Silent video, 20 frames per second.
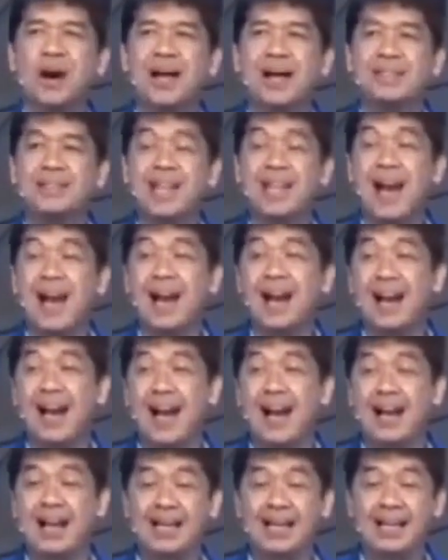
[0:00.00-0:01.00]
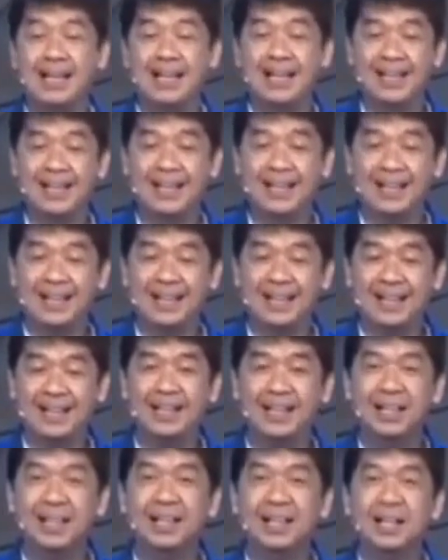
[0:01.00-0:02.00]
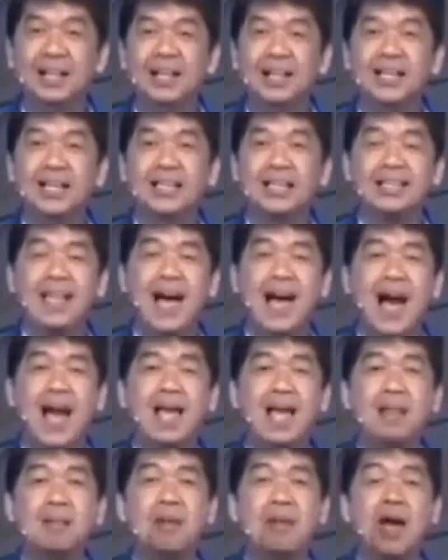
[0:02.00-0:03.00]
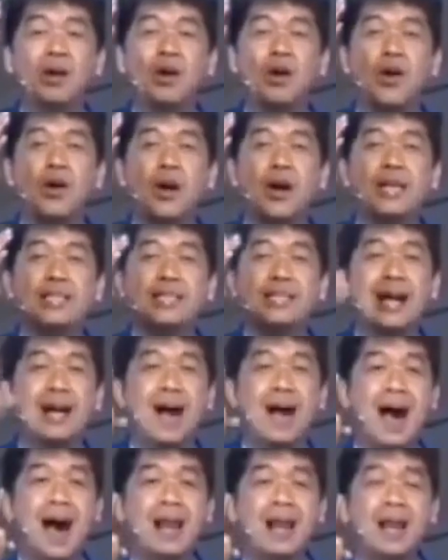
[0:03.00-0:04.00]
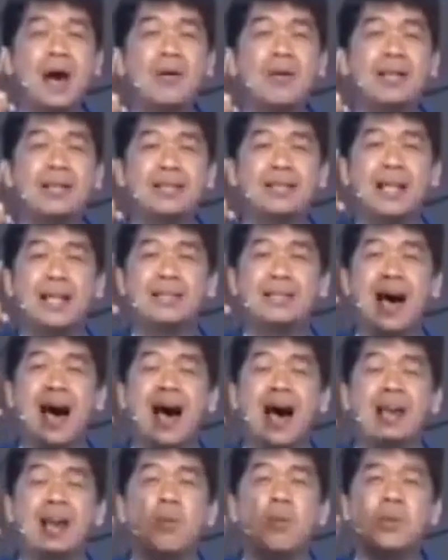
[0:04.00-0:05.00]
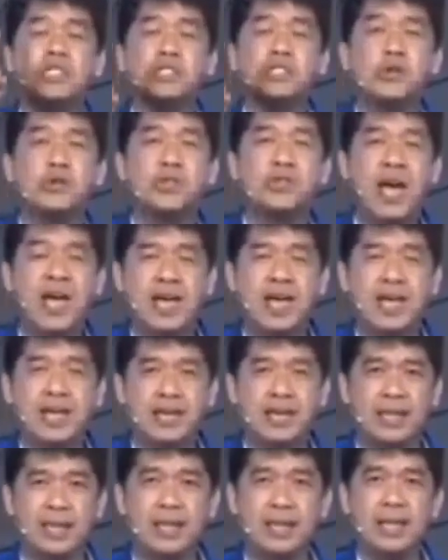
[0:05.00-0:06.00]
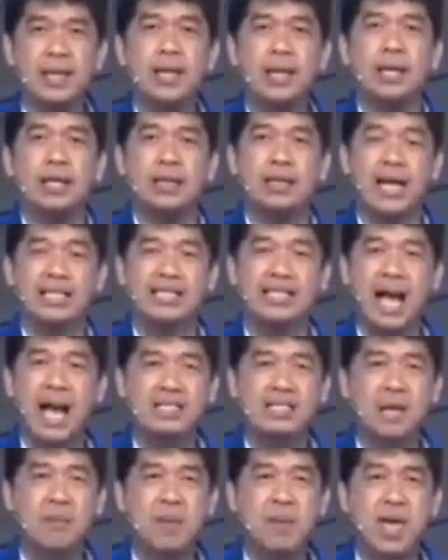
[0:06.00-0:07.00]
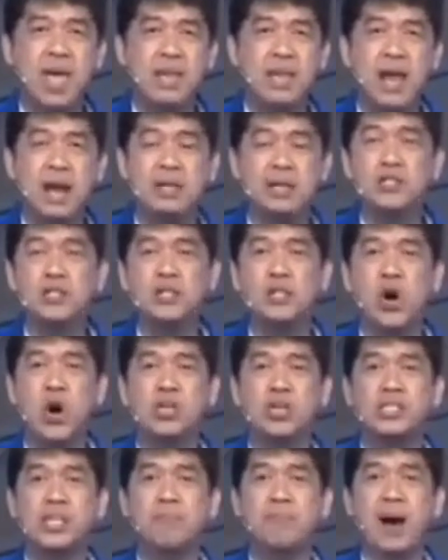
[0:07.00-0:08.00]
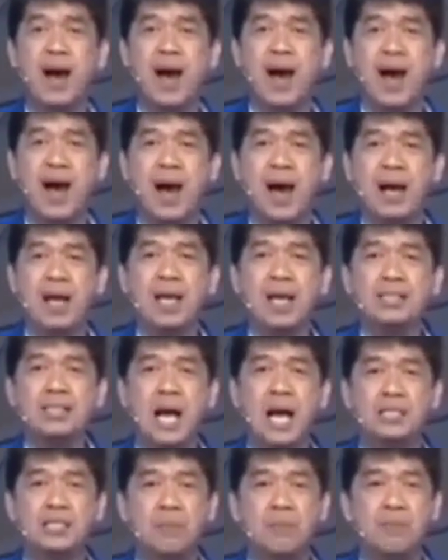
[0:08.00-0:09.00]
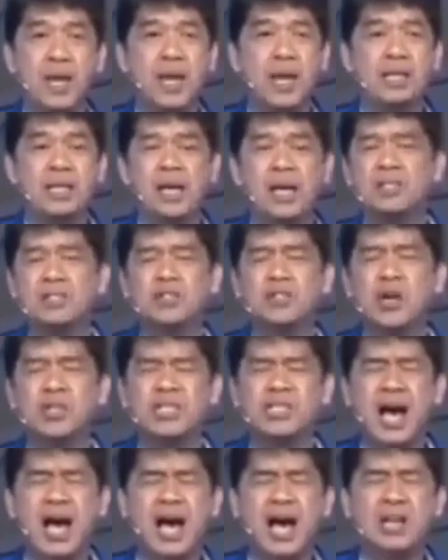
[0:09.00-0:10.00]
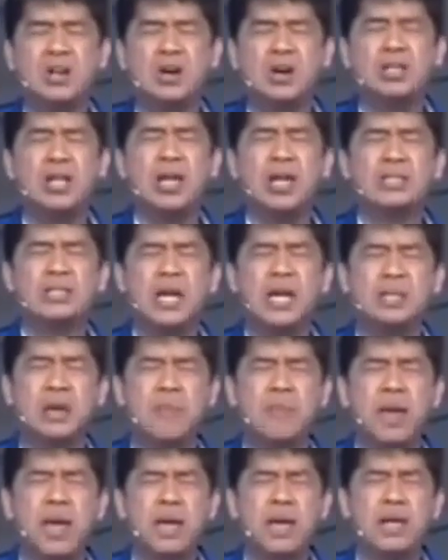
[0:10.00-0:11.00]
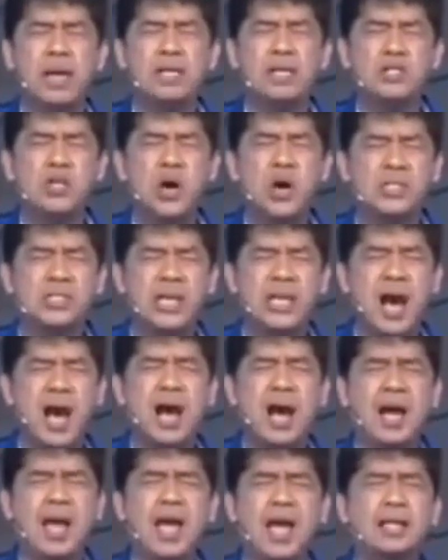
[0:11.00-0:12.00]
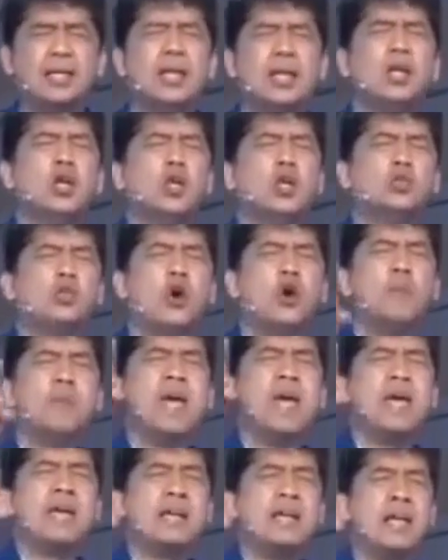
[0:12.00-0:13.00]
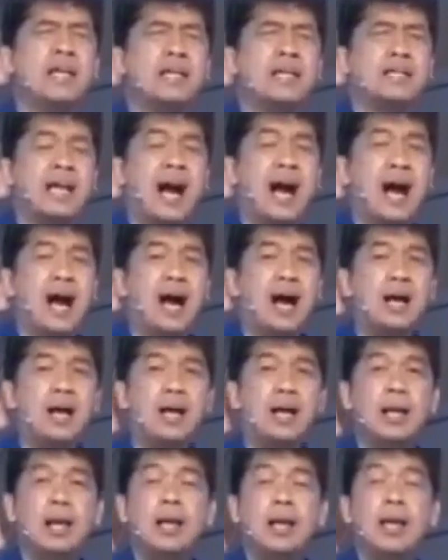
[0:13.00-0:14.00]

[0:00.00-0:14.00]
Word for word: Kumanda ka. Dahil merong isang araw and that araw is today. Nasasabihin ng Diyos sa baha, sasabihin ng Diyos sa alot, sasabihin ng Diyos sa hangin, tumigil ka